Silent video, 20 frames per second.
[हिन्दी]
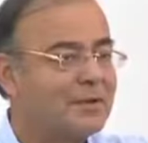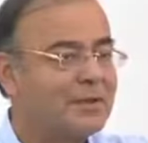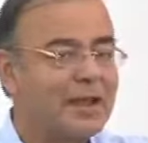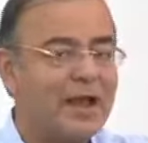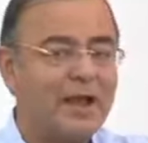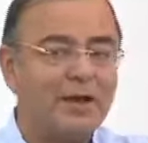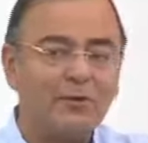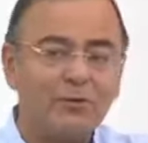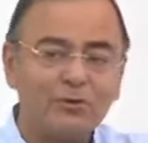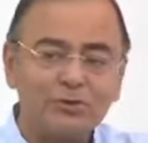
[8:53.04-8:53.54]

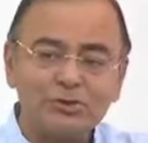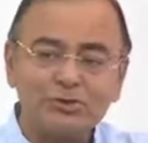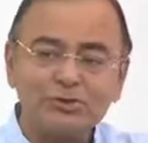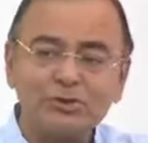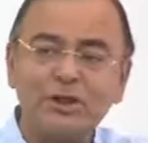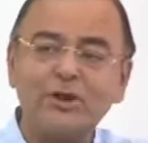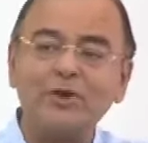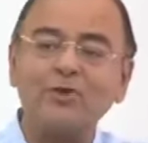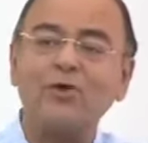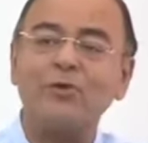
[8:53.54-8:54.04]
क्या उस
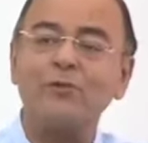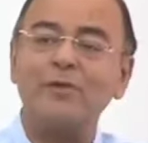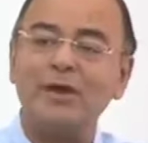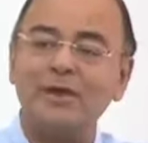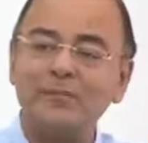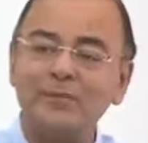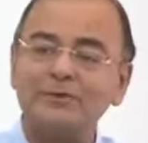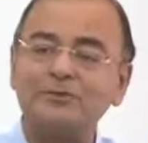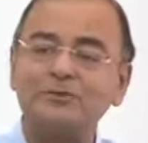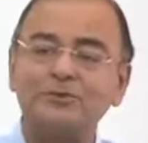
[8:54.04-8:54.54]
स्तर को भी
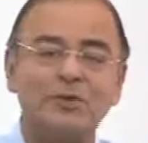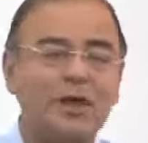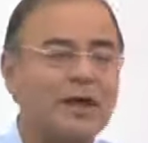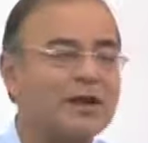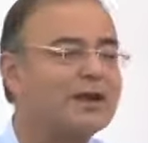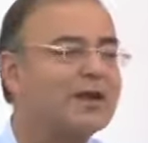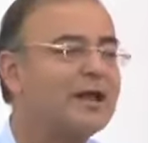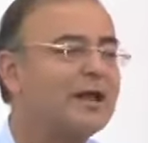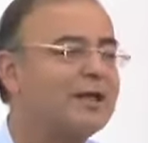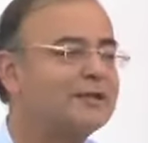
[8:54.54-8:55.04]
हमें
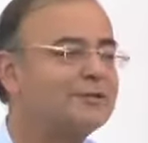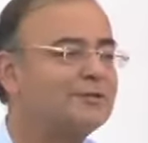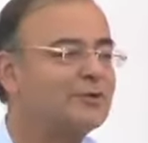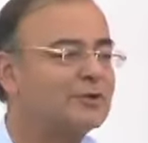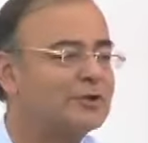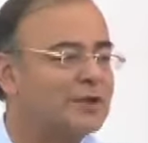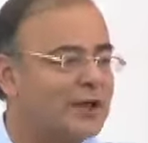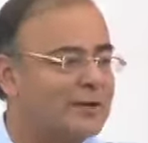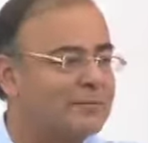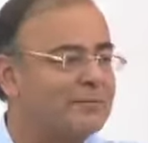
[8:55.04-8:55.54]
सुधारना है
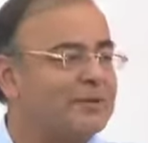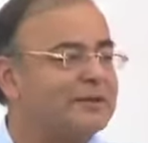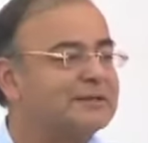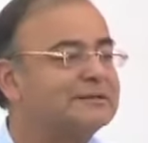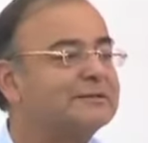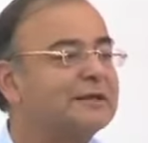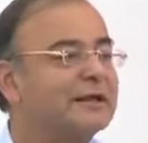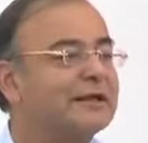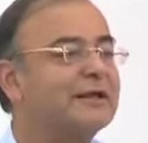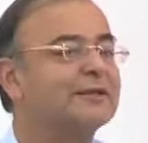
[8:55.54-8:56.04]
2020
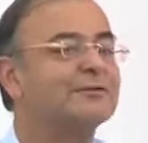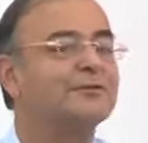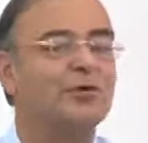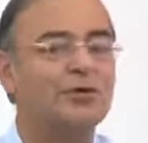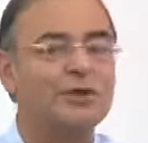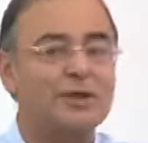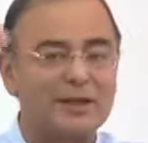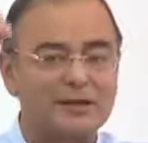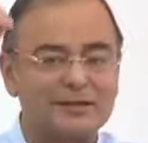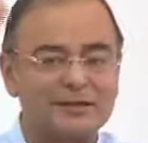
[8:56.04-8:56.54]
तक या
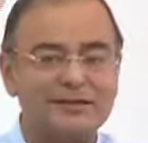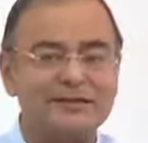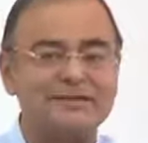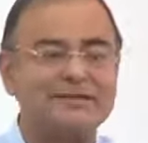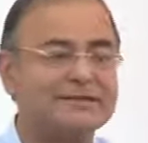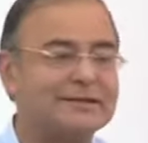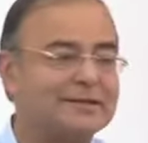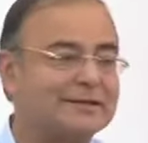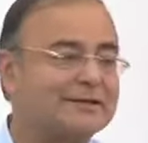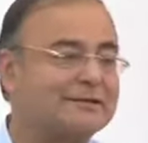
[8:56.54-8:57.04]
2030
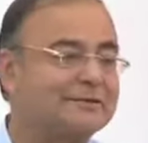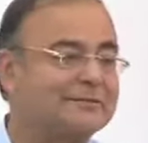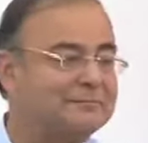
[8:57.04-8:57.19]
तक